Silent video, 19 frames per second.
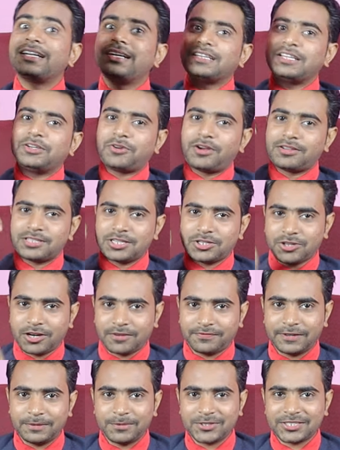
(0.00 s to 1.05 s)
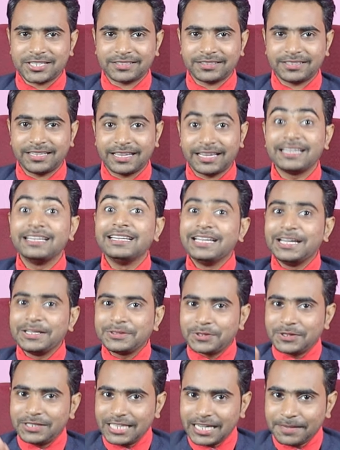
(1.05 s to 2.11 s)
सेकंड की कौन सी शॉर्ट फिल्म हो सकती है
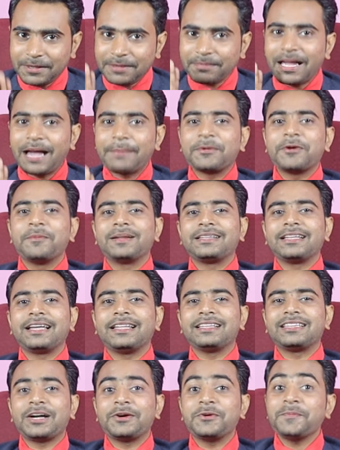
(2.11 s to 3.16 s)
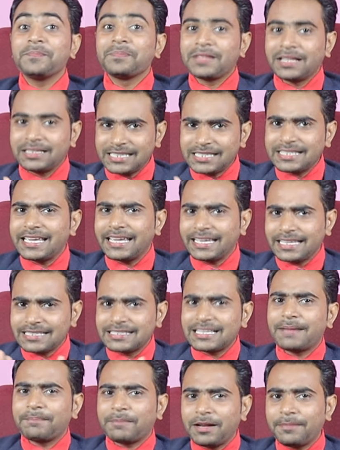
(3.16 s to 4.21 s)
तो ये भी मैं आपको बता देता हूँ जैसे एक
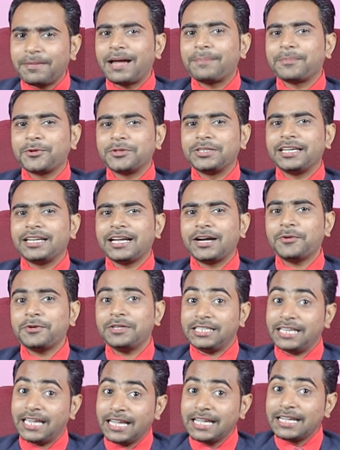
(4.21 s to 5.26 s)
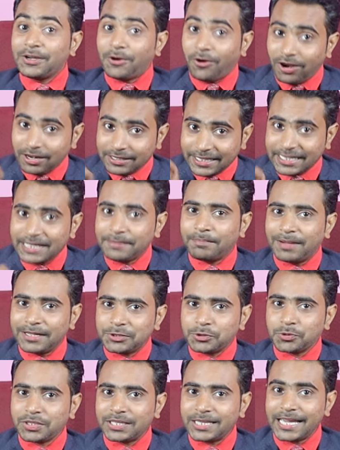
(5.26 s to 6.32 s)
एग्जाम्पल मैं आपको दे रहा हूँ ये ऑलरेडी
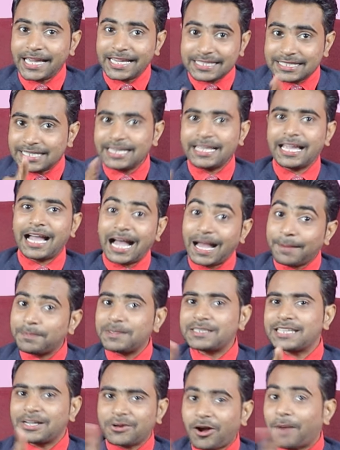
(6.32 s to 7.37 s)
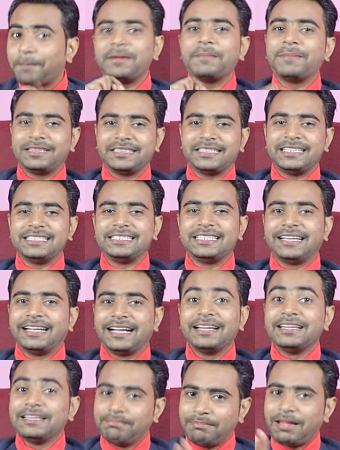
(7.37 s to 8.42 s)
बन चुकी है इसीलिए आप इसे कॉपी मत
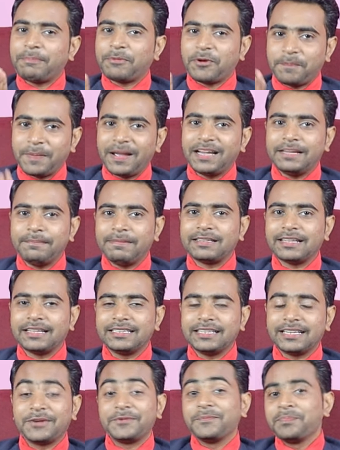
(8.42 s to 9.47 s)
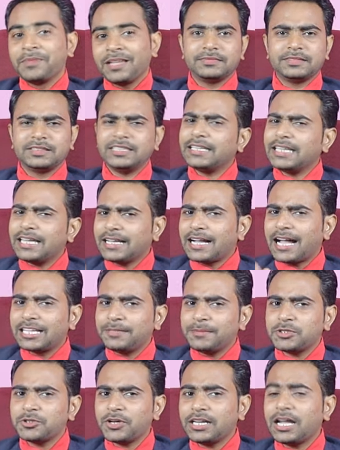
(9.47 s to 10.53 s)
कीजिएगा मैं आपको पहले ही बता दे रहा हूँ देखिए एक
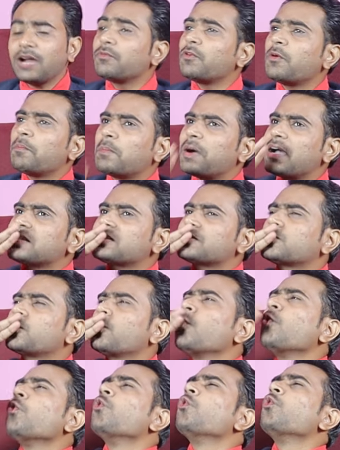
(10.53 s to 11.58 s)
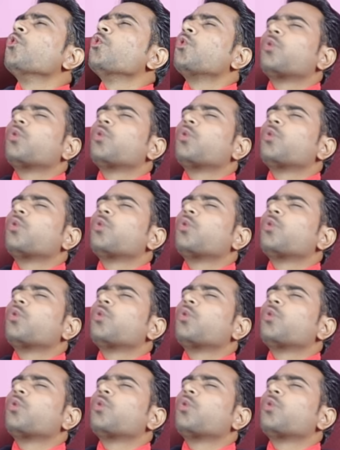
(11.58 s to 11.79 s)
आदमी जो है ना वो मस्त